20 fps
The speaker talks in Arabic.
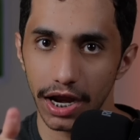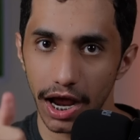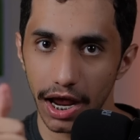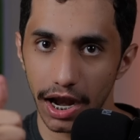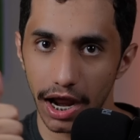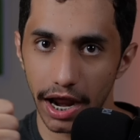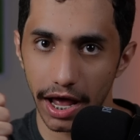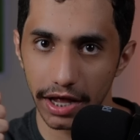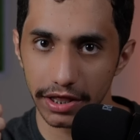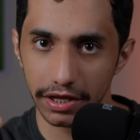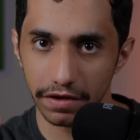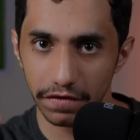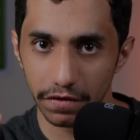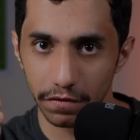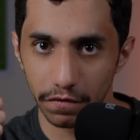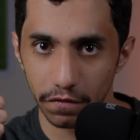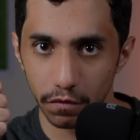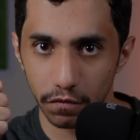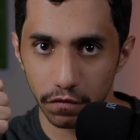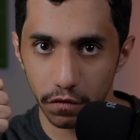إلى نادي
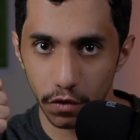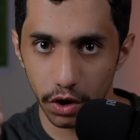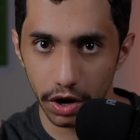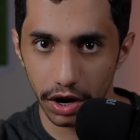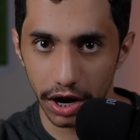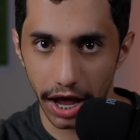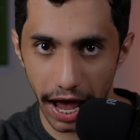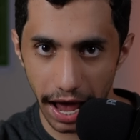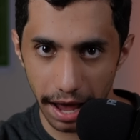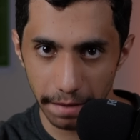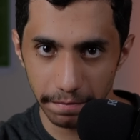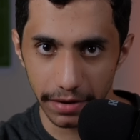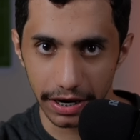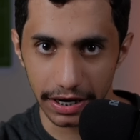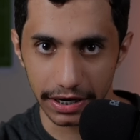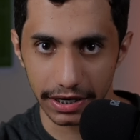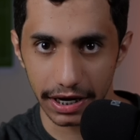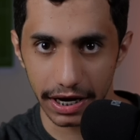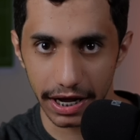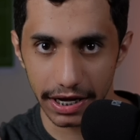فولهام
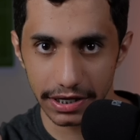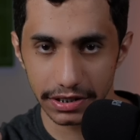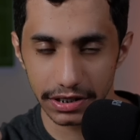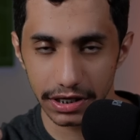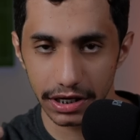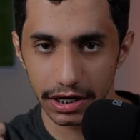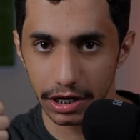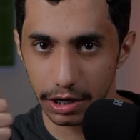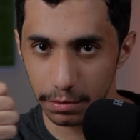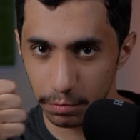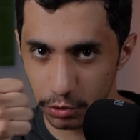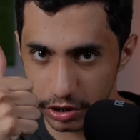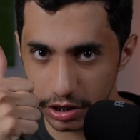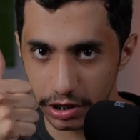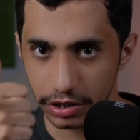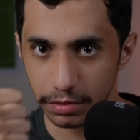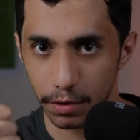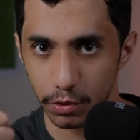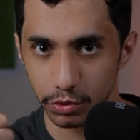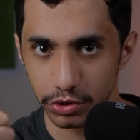الإنجليزي
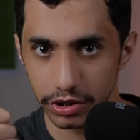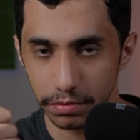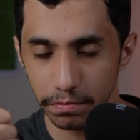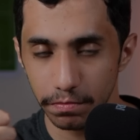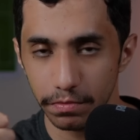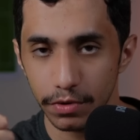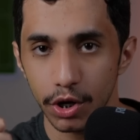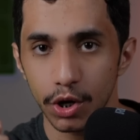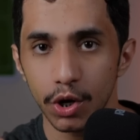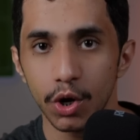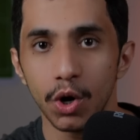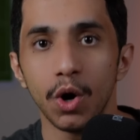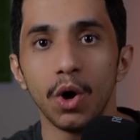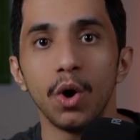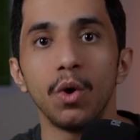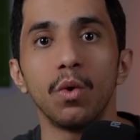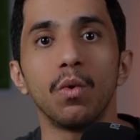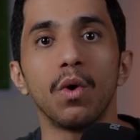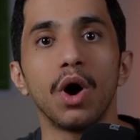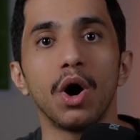لمدة موسم
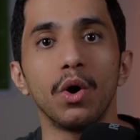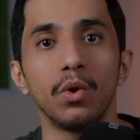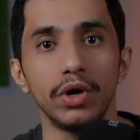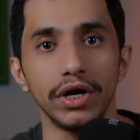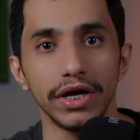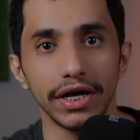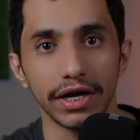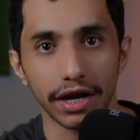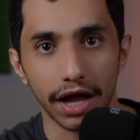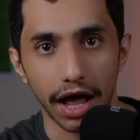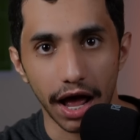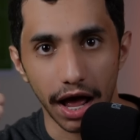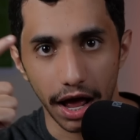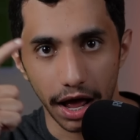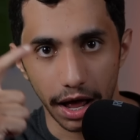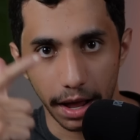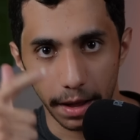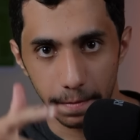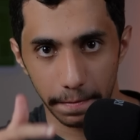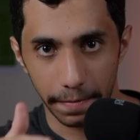وأعير
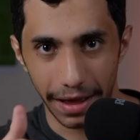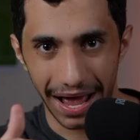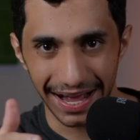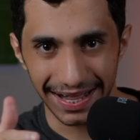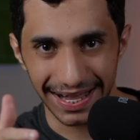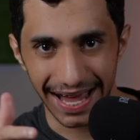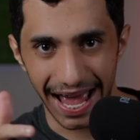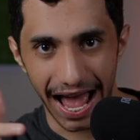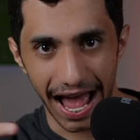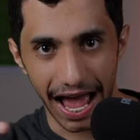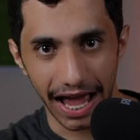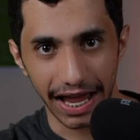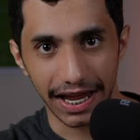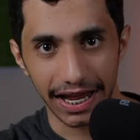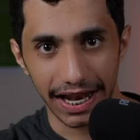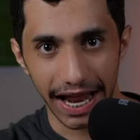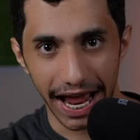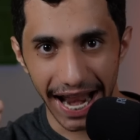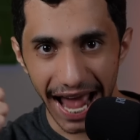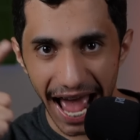بعدها
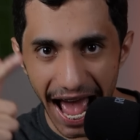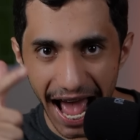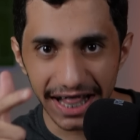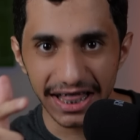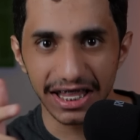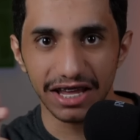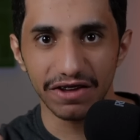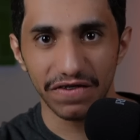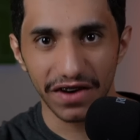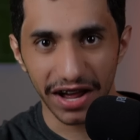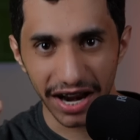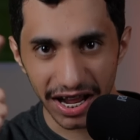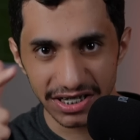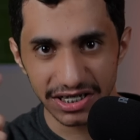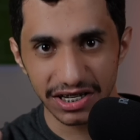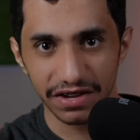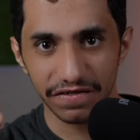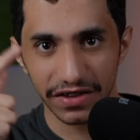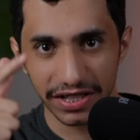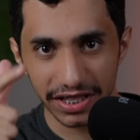إلى نادي
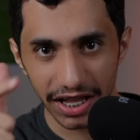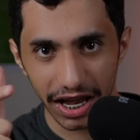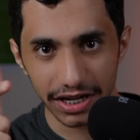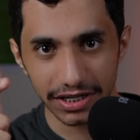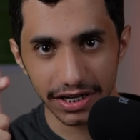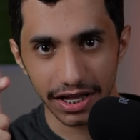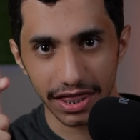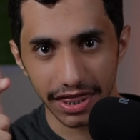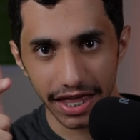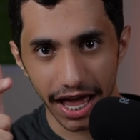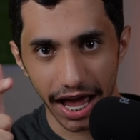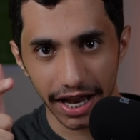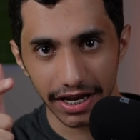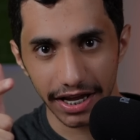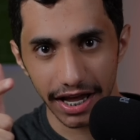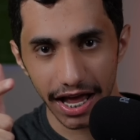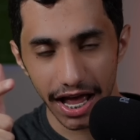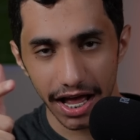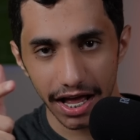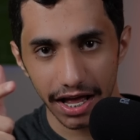فرنسي في الدرجة
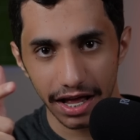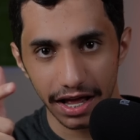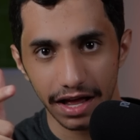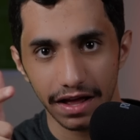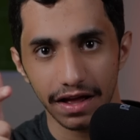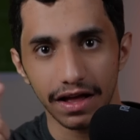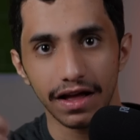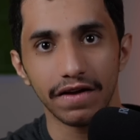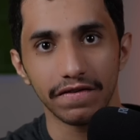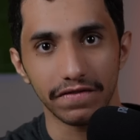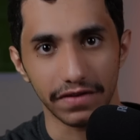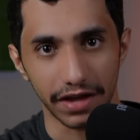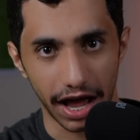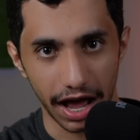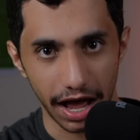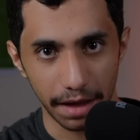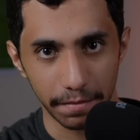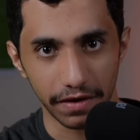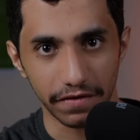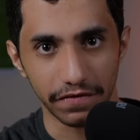الثانية في عام